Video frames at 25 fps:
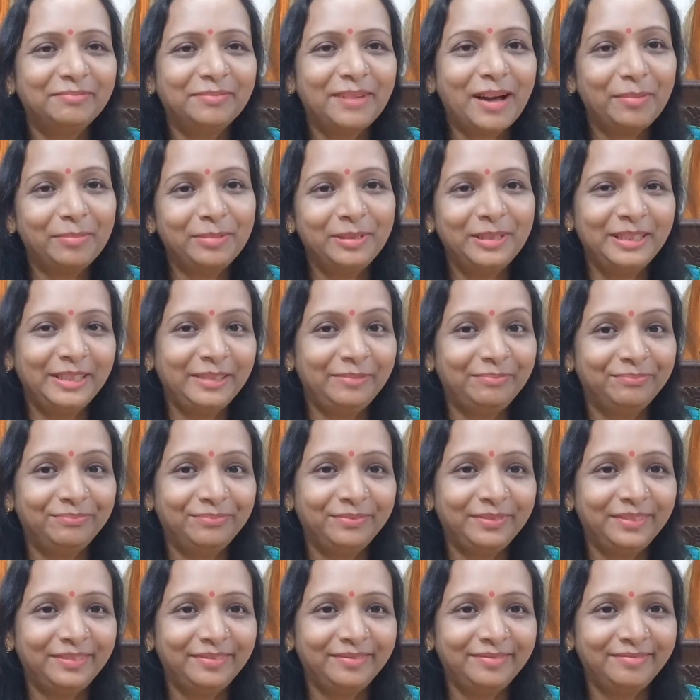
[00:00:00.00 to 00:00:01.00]
ভাবছি
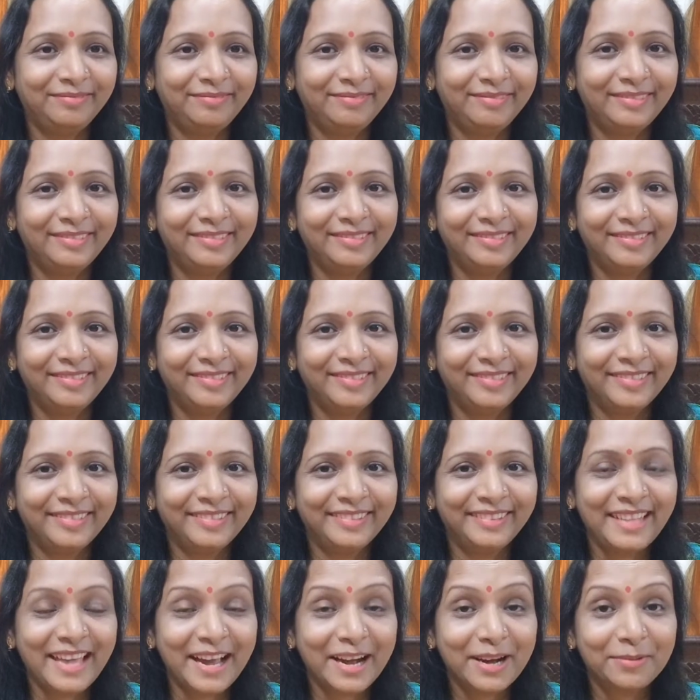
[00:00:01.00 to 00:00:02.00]

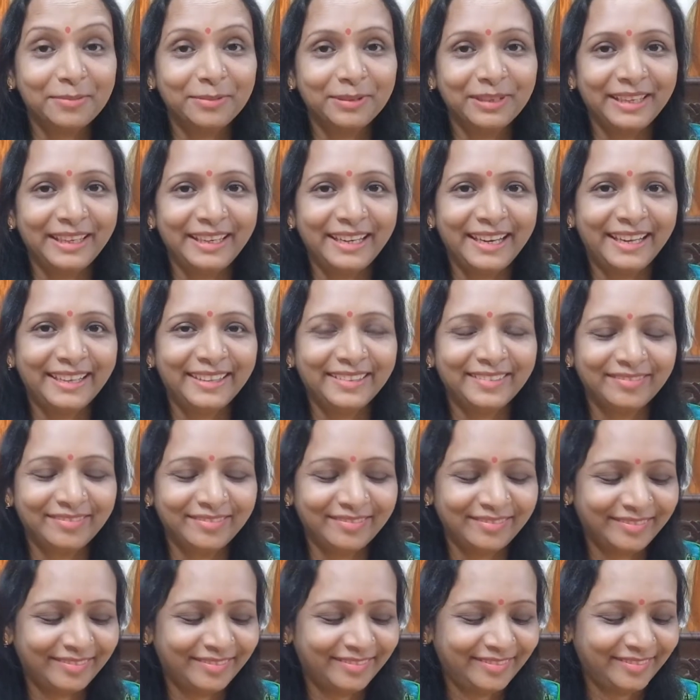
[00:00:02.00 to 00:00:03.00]
দেখাবো কি না
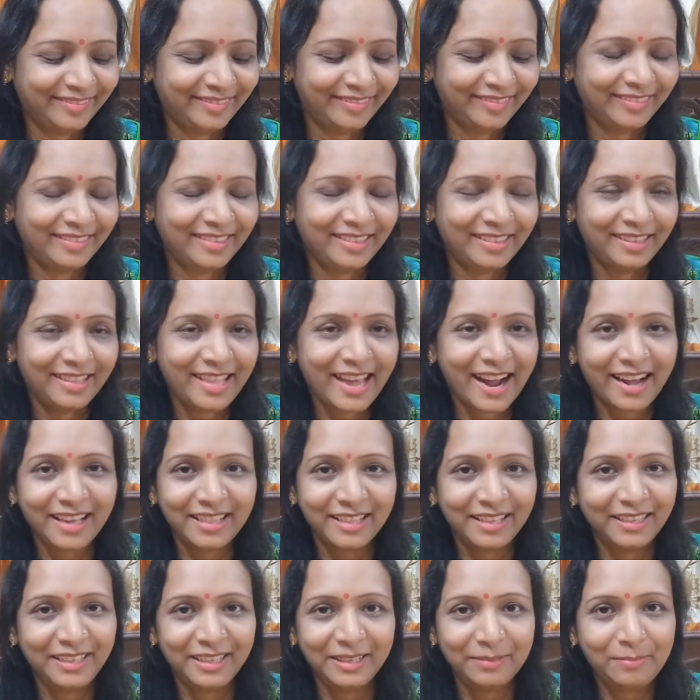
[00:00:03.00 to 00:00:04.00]

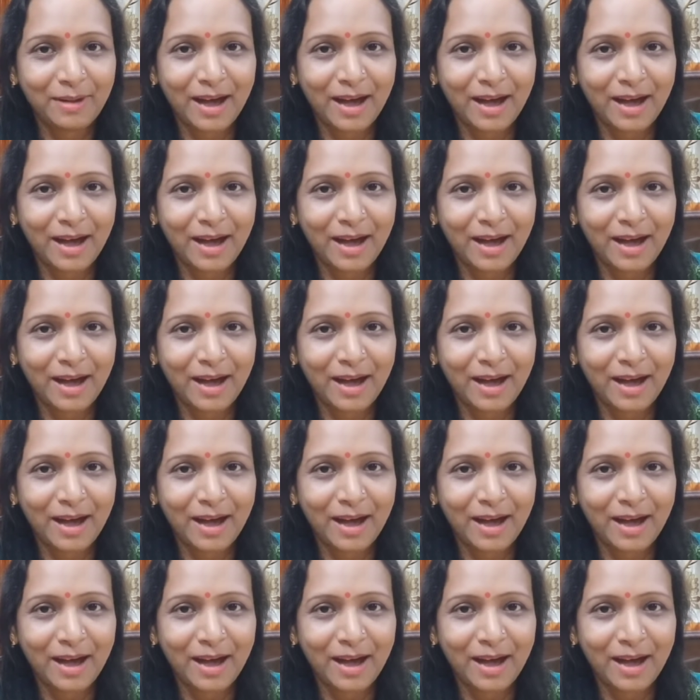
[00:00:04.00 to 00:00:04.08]
দেখাতে ঠিক